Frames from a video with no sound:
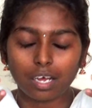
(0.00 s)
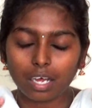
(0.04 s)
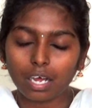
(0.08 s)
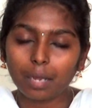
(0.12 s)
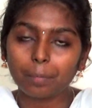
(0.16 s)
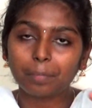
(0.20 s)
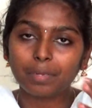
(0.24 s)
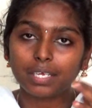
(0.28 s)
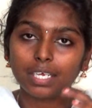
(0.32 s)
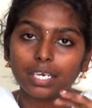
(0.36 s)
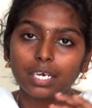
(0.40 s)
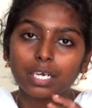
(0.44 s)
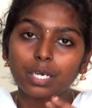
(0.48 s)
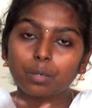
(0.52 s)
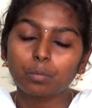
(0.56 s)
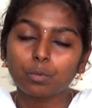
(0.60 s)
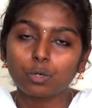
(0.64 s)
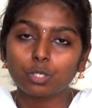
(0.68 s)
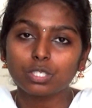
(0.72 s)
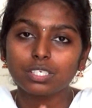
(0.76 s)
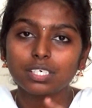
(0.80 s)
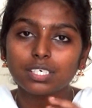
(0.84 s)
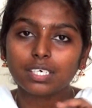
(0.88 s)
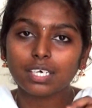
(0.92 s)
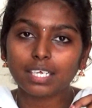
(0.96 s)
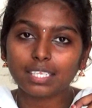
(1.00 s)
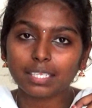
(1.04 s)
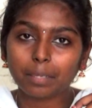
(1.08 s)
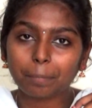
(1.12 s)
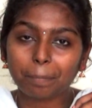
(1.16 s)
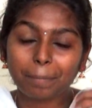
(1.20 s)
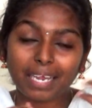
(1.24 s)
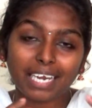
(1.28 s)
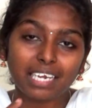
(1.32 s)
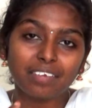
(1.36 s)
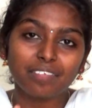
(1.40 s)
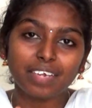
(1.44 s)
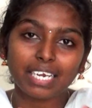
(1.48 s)
அப்படி இருக்கும்போது அந்த
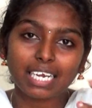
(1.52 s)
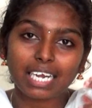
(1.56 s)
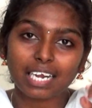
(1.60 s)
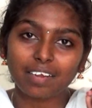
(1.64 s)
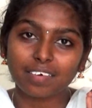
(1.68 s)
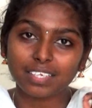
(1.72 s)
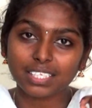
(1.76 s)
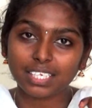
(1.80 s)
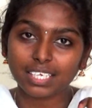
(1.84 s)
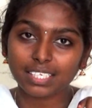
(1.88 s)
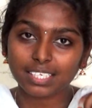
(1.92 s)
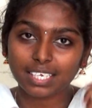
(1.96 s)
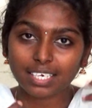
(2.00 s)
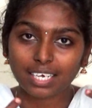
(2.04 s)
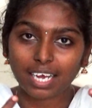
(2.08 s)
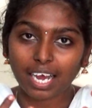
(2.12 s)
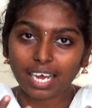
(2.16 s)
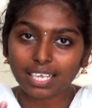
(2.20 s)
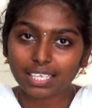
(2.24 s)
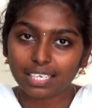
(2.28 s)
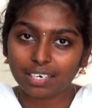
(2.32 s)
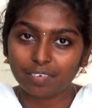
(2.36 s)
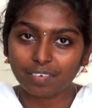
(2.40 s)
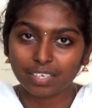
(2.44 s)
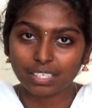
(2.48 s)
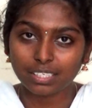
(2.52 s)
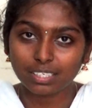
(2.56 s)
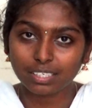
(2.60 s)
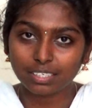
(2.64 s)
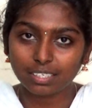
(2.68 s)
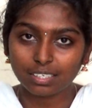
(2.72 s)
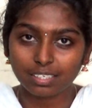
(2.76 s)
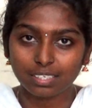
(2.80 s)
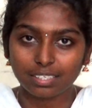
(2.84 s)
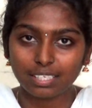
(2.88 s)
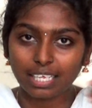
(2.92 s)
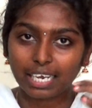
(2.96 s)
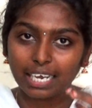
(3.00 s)
பெண் வீட்டில் வந்து அந்த காதல் வந்து
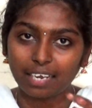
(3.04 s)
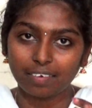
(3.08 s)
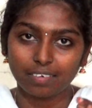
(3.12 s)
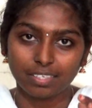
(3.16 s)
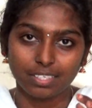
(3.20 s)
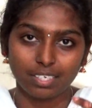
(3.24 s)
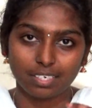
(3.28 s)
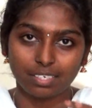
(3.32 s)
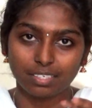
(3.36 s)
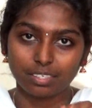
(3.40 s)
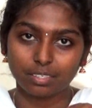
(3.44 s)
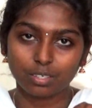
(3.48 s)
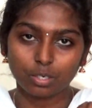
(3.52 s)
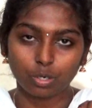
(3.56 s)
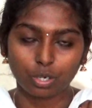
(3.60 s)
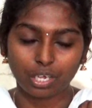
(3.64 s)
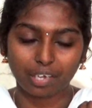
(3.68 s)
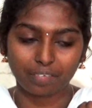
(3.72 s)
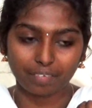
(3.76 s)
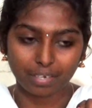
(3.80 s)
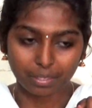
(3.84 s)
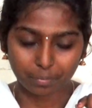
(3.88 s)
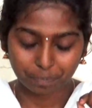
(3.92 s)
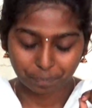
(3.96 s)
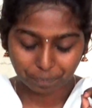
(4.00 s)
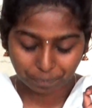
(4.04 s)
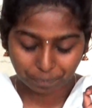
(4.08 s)
தெரிய வந்துடுது ஓகேவா